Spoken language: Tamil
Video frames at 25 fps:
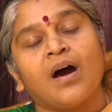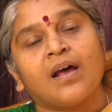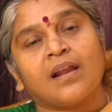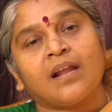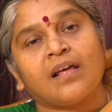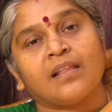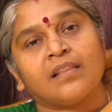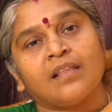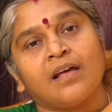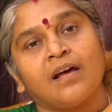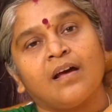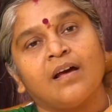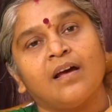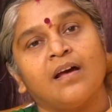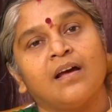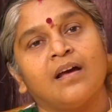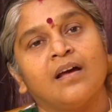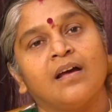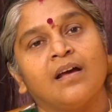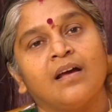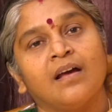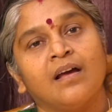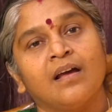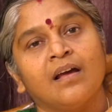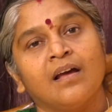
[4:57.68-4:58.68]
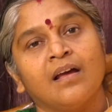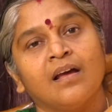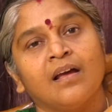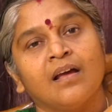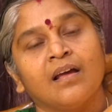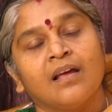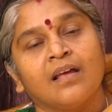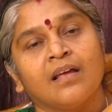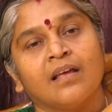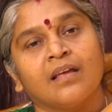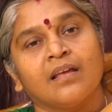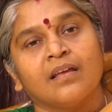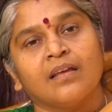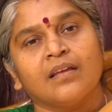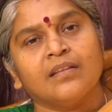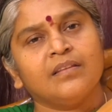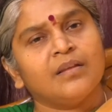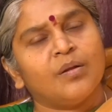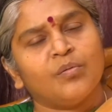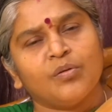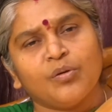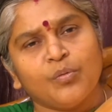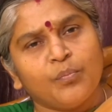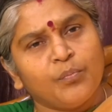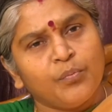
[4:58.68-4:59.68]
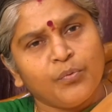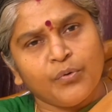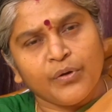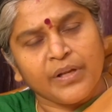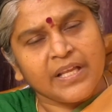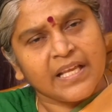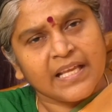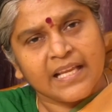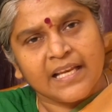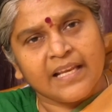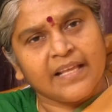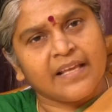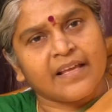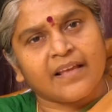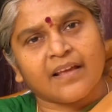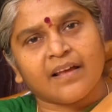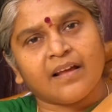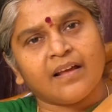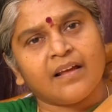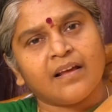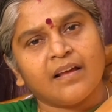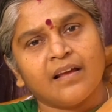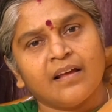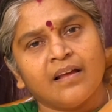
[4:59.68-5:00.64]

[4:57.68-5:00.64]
மாறாதா இது நமக்கு புரியலையா